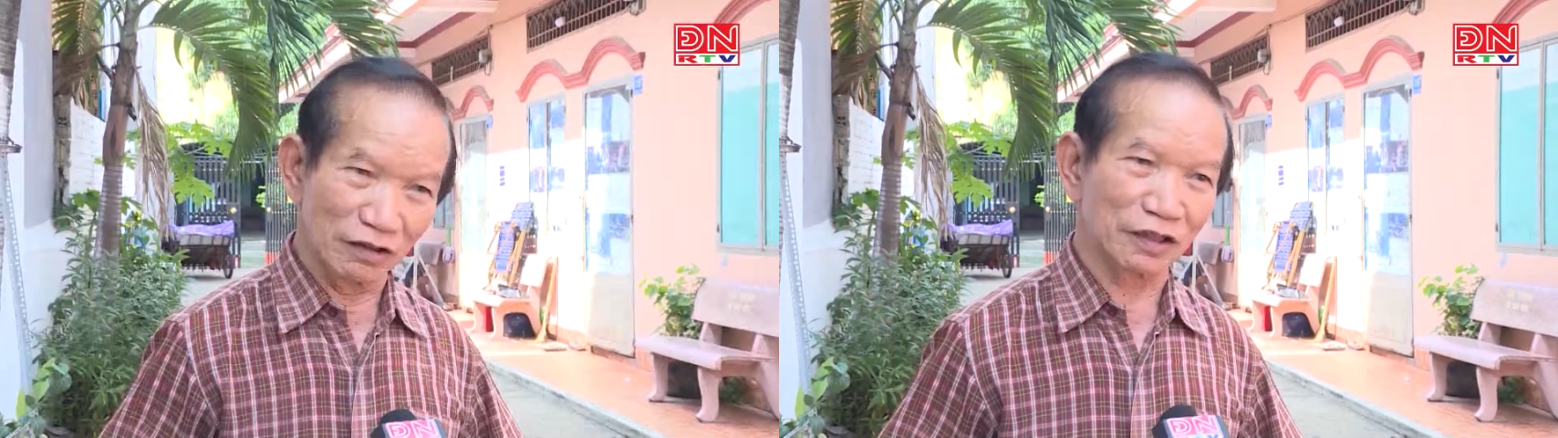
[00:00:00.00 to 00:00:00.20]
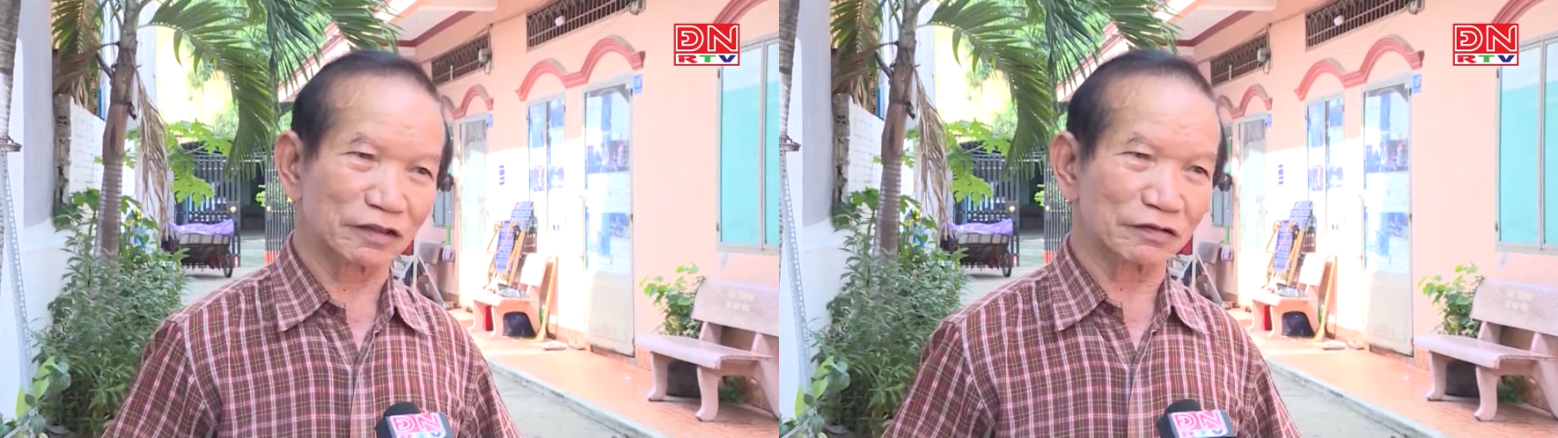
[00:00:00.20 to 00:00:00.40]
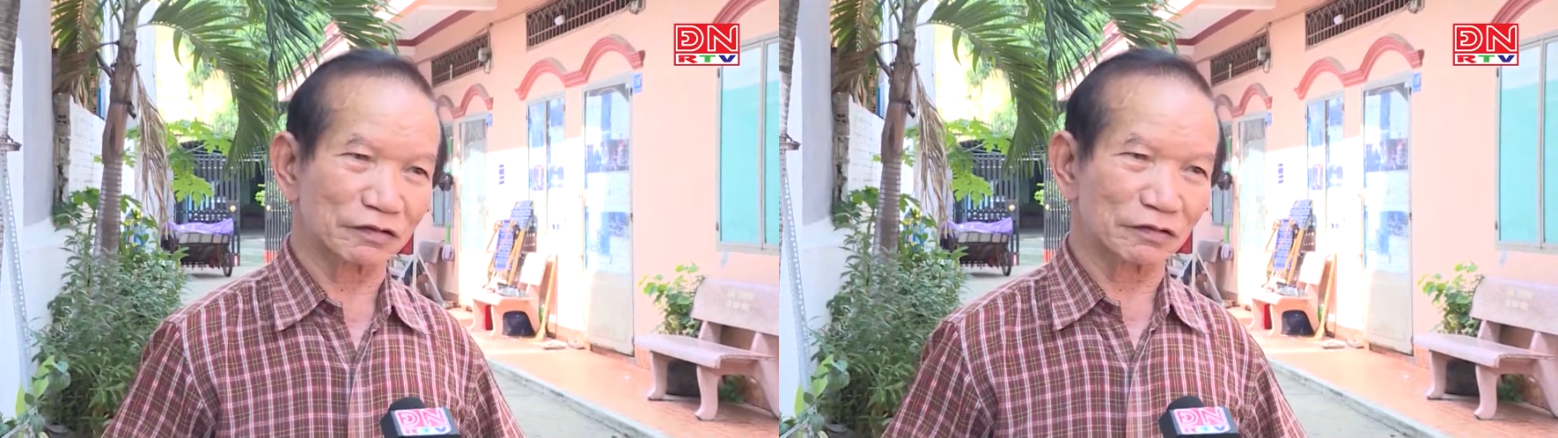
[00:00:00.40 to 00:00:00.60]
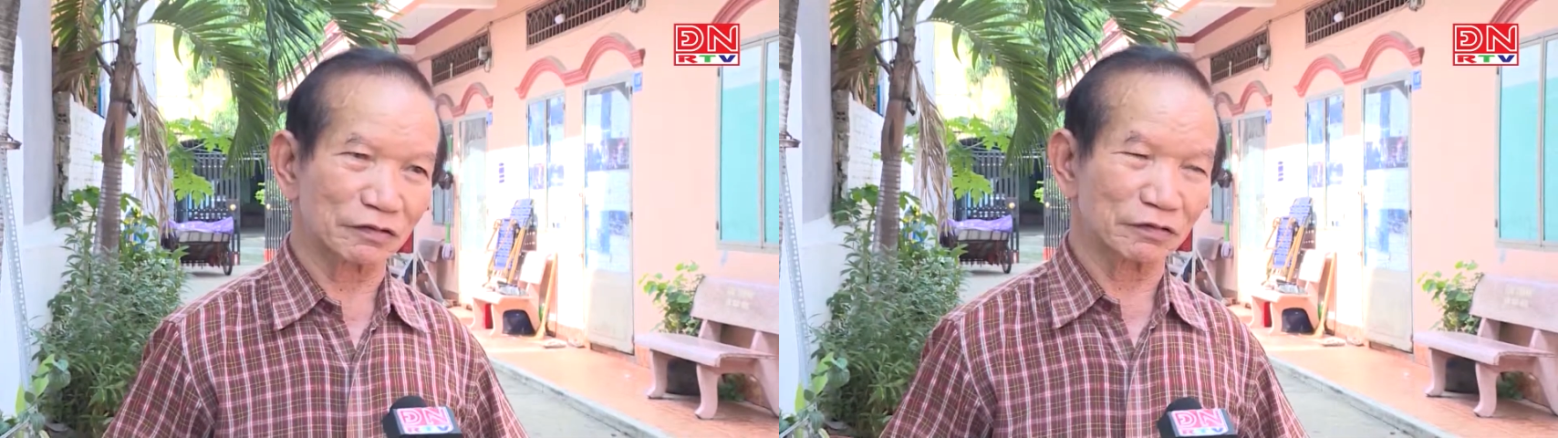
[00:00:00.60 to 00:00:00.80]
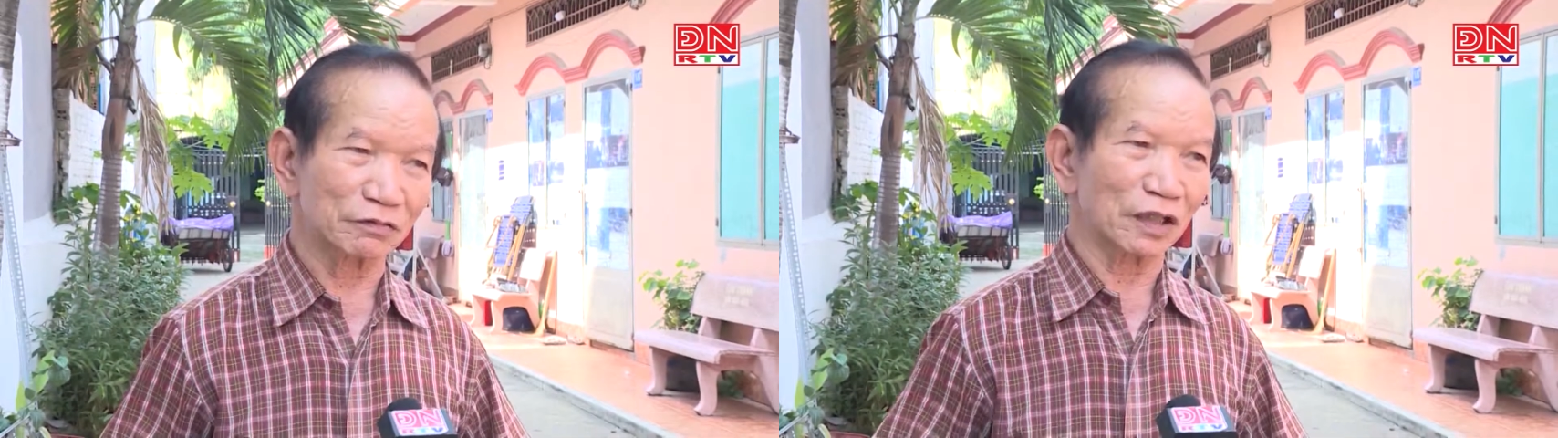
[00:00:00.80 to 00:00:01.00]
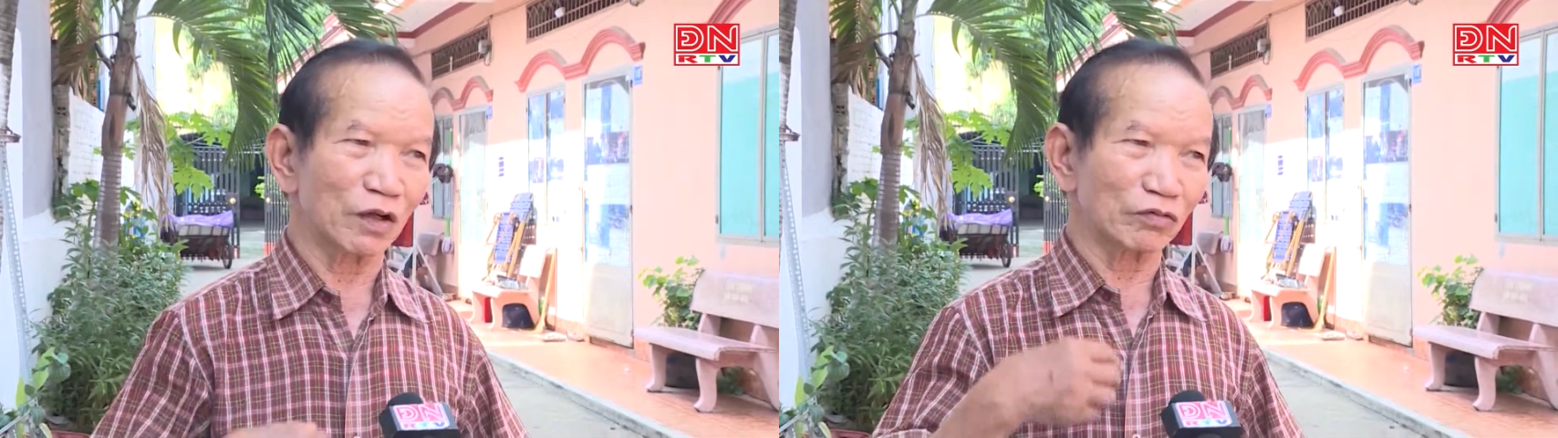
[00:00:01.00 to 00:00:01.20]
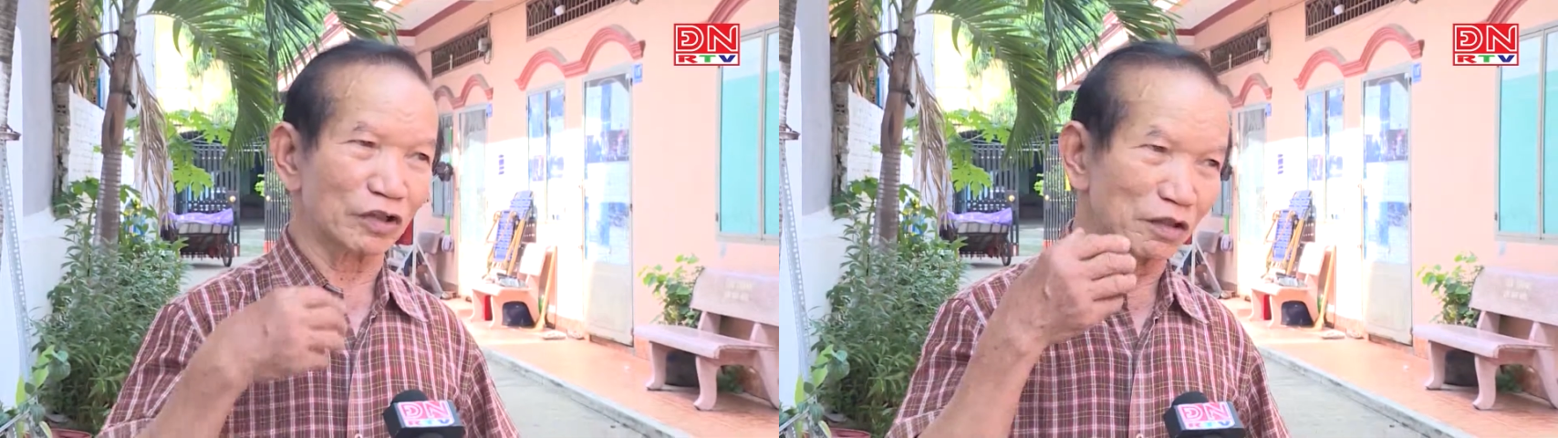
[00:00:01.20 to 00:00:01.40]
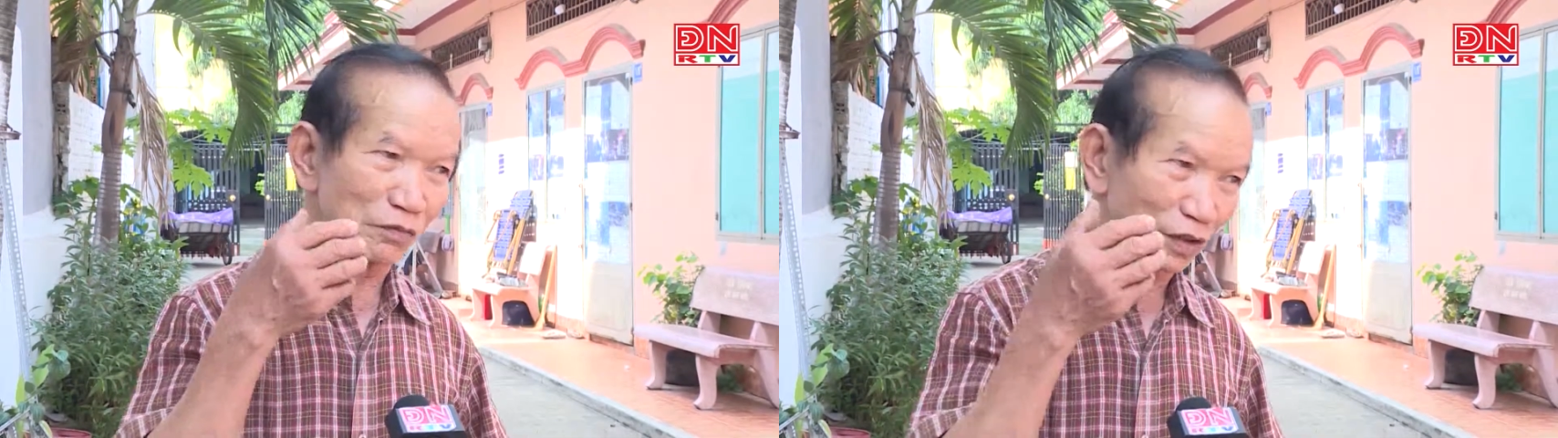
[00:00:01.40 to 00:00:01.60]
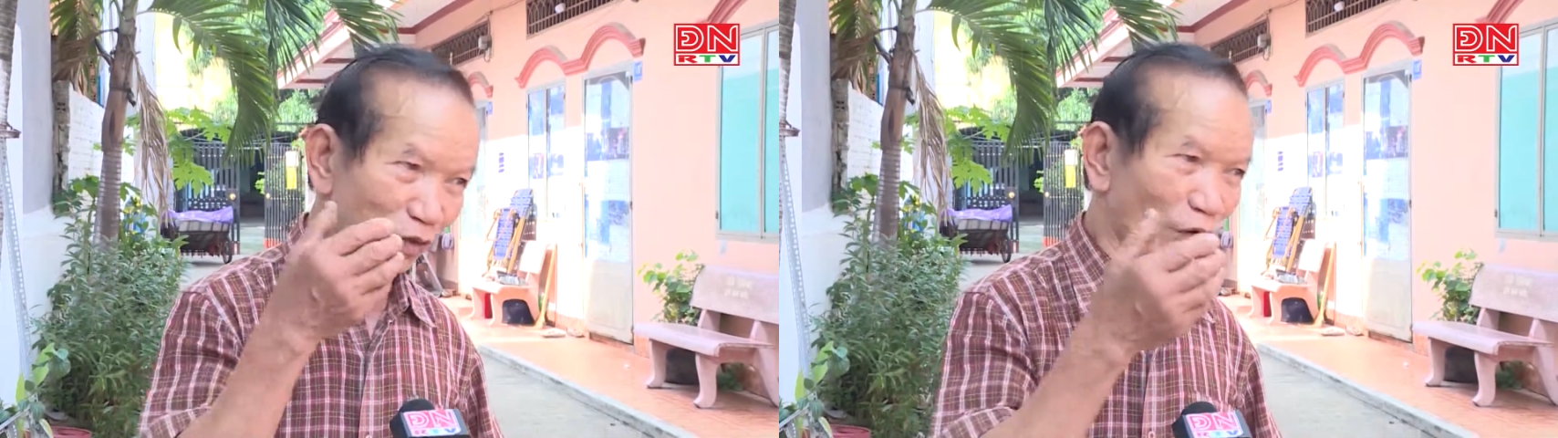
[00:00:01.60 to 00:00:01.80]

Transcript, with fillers: lực và đồng thời mình